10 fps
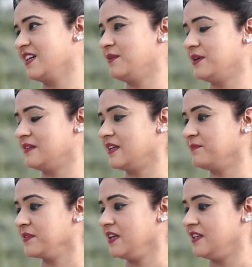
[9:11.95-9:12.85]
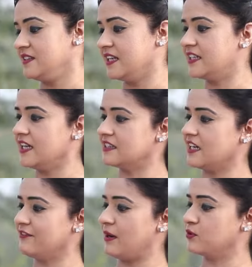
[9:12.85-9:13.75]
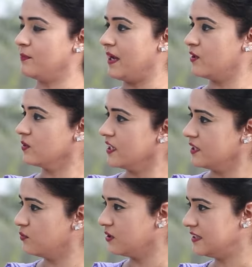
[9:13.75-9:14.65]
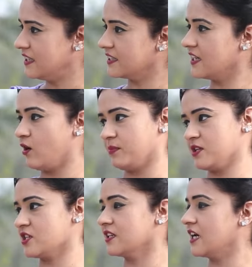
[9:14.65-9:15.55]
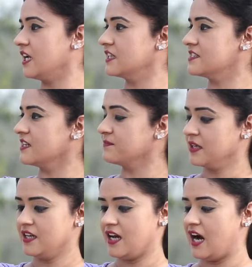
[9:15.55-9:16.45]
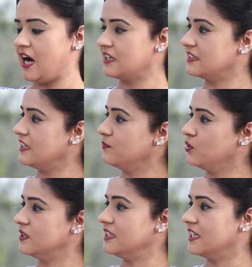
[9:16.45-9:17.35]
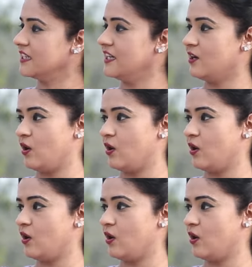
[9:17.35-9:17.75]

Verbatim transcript: क्या बात है देखिए एक तरफ आपको पैरों के लिए बोल दिया गया ऑपरेशन हाँ, करा लीजिए हाँ। हार्ट के लिए बोल दिया गया